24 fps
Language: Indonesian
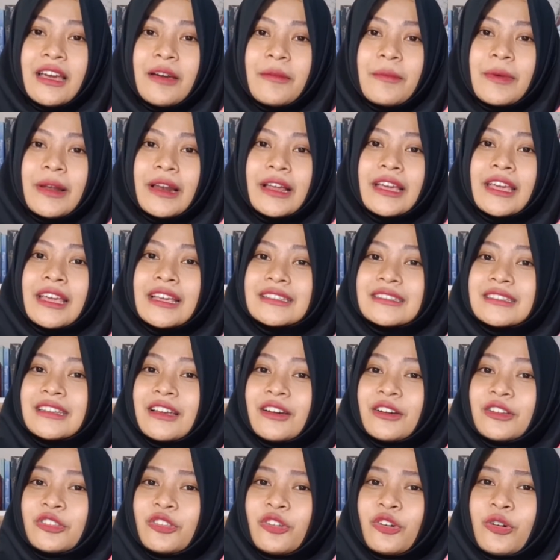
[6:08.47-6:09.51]
apalagi yang sering
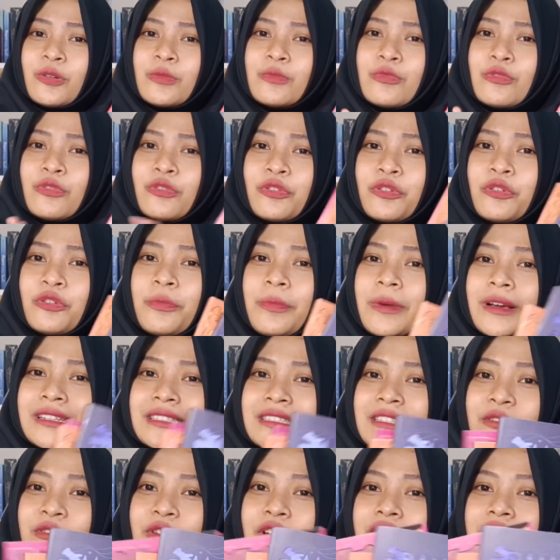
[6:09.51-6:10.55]
ke toko buku
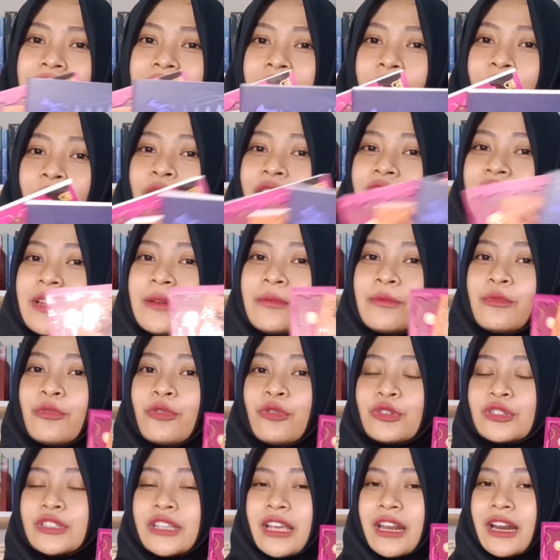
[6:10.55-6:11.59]
pasti udah tahu ini
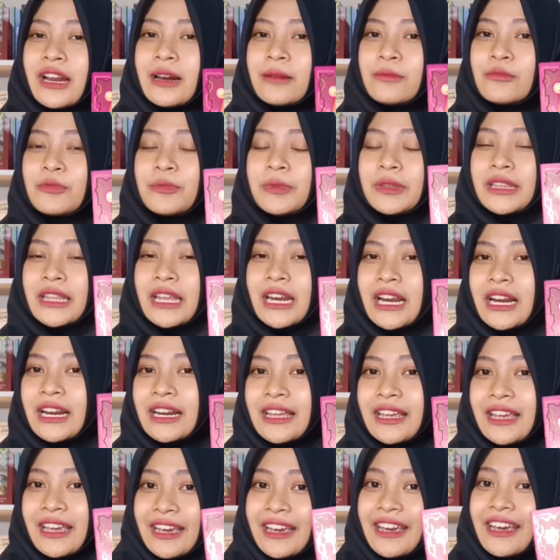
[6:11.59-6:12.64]
buku serial Bumi
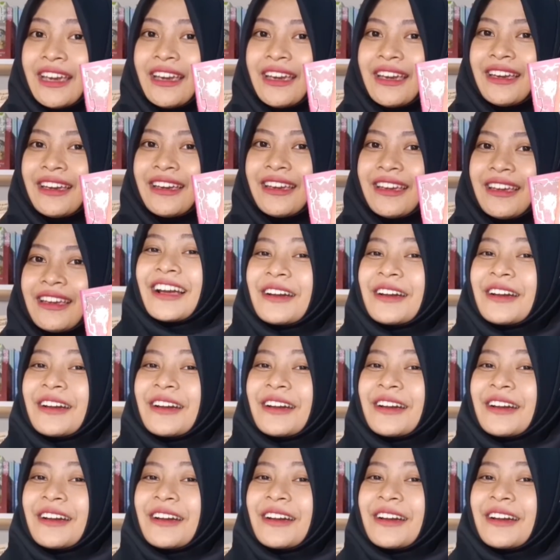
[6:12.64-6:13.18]
Terelie.